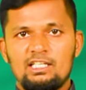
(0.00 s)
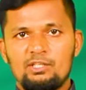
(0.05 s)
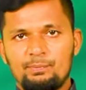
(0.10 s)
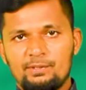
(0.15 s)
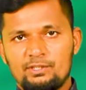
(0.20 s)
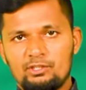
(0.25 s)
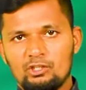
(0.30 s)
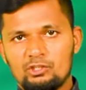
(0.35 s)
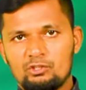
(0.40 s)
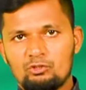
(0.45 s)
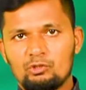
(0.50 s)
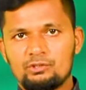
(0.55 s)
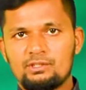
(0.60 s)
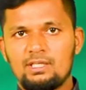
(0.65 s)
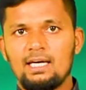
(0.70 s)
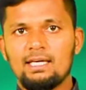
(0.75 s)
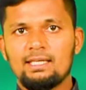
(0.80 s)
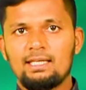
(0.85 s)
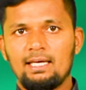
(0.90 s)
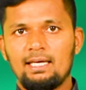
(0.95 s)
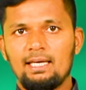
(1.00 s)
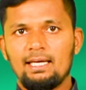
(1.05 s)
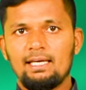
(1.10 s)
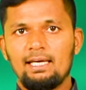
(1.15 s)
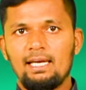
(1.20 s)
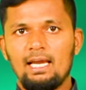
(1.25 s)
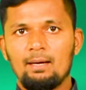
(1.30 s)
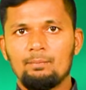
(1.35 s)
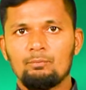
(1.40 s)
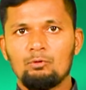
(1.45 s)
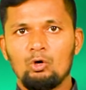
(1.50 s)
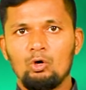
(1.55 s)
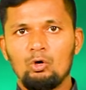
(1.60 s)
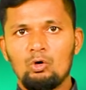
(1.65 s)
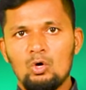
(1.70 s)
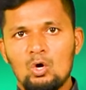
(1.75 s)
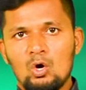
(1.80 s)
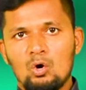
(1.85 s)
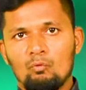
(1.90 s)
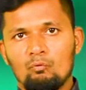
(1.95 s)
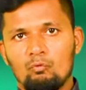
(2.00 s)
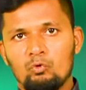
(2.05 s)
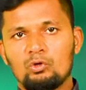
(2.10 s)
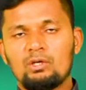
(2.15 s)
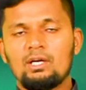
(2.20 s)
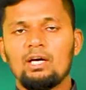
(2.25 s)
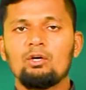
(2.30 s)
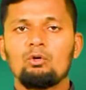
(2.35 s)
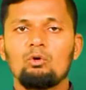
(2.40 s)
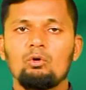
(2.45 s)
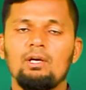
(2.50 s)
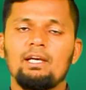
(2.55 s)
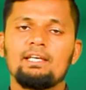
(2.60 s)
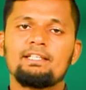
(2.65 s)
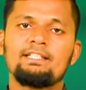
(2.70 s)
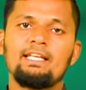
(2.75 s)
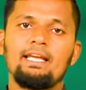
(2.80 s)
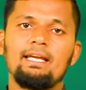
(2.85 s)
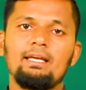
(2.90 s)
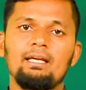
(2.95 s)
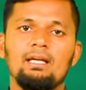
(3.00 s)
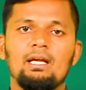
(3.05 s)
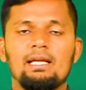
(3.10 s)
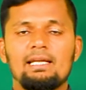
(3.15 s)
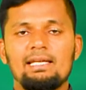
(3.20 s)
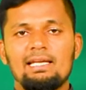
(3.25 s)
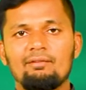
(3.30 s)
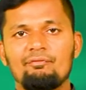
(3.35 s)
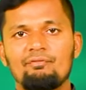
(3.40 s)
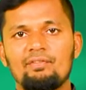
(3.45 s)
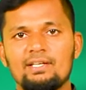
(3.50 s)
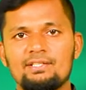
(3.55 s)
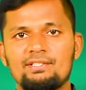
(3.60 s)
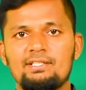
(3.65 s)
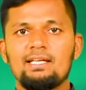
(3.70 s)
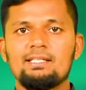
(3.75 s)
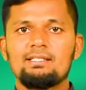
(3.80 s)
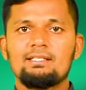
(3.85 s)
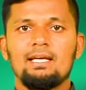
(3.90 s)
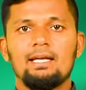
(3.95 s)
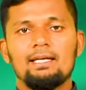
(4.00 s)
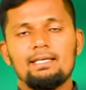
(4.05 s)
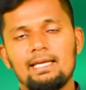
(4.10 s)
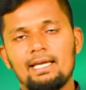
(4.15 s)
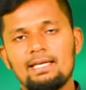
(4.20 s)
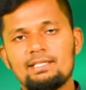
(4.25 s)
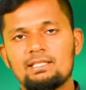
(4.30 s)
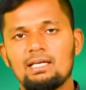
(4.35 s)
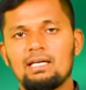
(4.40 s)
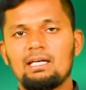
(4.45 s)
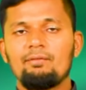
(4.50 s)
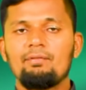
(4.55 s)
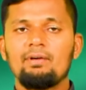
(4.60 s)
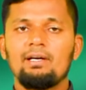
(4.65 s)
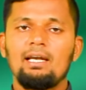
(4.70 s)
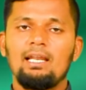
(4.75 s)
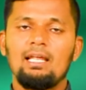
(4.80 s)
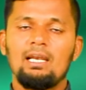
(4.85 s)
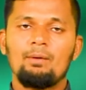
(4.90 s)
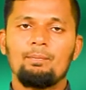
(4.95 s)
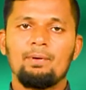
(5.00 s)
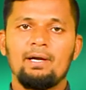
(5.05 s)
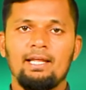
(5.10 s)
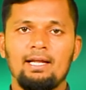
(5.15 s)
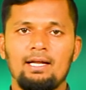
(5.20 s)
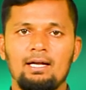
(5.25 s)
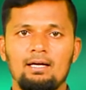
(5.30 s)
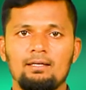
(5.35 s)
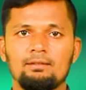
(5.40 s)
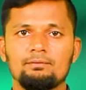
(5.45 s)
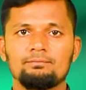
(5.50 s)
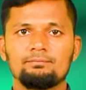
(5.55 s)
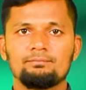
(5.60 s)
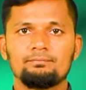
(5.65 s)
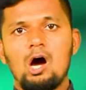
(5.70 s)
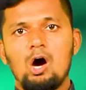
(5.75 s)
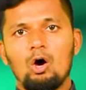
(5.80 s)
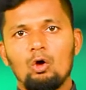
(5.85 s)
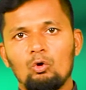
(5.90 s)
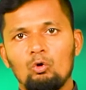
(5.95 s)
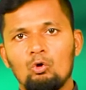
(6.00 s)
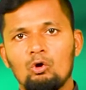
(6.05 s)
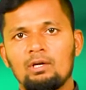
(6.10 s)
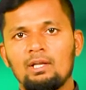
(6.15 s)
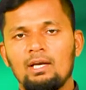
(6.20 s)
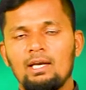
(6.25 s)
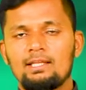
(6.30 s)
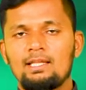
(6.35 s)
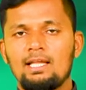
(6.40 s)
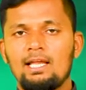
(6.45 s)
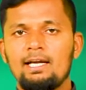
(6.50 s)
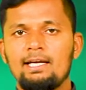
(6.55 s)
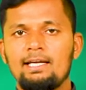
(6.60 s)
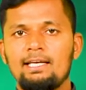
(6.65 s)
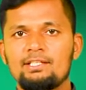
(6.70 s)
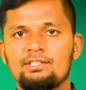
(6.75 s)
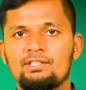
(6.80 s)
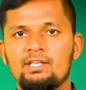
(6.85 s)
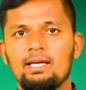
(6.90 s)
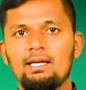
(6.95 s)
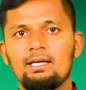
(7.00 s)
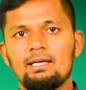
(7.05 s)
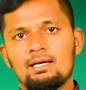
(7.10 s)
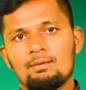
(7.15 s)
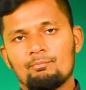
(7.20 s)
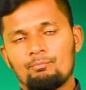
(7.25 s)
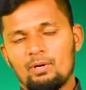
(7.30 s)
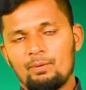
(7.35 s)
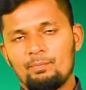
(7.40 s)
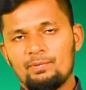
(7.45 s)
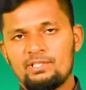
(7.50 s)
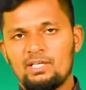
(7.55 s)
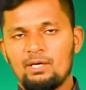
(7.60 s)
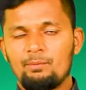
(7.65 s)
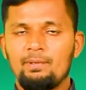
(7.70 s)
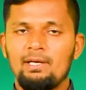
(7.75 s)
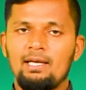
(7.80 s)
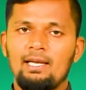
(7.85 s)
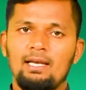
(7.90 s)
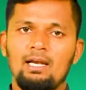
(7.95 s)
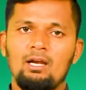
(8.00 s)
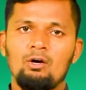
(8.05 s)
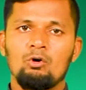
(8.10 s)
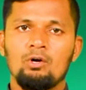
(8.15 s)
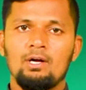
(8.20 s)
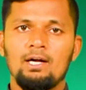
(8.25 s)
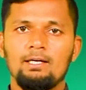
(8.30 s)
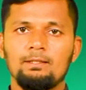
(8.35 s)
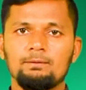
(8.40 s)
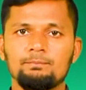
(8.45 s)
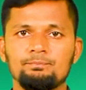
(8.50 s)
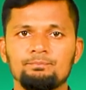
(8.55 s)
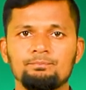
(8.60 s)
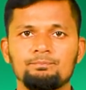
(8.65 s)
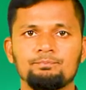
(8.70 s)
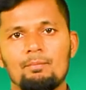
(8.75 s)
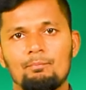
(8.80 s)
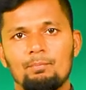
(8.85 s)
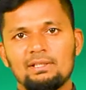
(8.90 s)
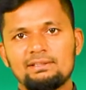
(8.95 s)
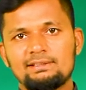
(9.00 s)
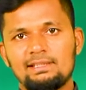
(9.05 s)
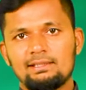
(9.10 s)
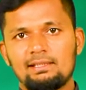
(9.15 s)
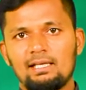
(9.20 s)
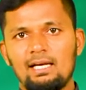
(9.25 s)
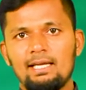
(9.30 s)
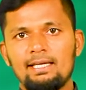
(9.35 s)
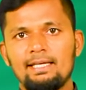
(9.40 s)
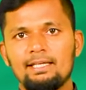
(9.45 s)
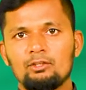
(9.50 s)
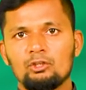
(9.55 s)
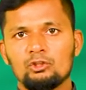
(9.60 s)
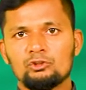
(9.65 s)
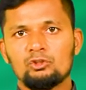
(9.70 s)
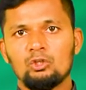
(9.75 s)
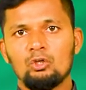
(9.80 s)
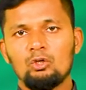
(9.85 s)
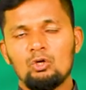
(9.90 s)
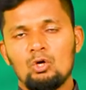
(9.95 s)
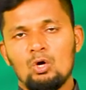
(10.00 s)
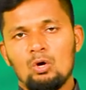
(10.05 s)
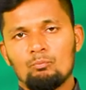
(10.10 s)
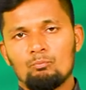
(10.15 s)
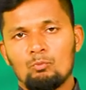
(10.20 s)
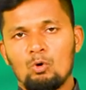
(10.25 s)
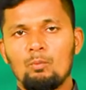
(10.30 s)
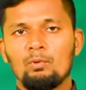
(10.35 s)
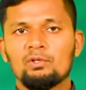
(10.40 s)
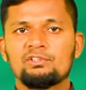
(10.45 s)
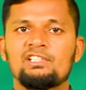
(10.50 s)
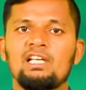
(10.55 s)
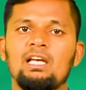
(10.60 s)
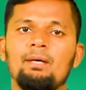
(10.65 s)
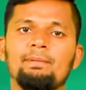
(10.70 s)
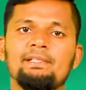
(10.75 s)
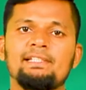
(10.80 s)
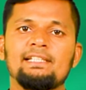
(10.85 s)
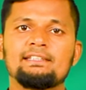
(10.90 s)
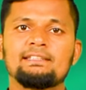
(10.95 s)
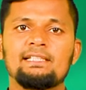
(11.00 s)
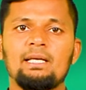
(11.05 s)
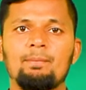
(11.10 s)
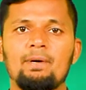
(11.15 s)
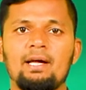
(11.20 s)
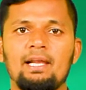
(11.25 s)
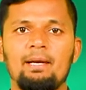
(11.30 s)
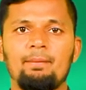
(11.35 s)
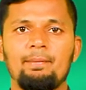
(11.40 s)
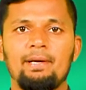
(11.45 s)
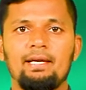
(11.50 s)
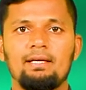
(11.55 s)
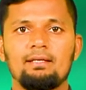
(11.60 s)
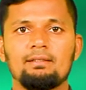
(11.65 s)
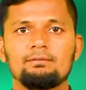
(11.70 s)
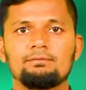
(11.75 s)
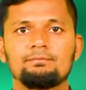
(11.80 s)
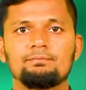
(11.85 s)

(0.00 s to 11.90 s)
इस बिजनेस को स्टार्ट करने के लिए आपको फूड कंट्रोलर से एफ एस एस यही सर्टिफिकेट लेना पड़ेगा और लोकल अथॉरिटी से परमिशन भी लेना होगा बस इतना ही है दोस्तों मोमो स्टॉल बिजनेस के बारे में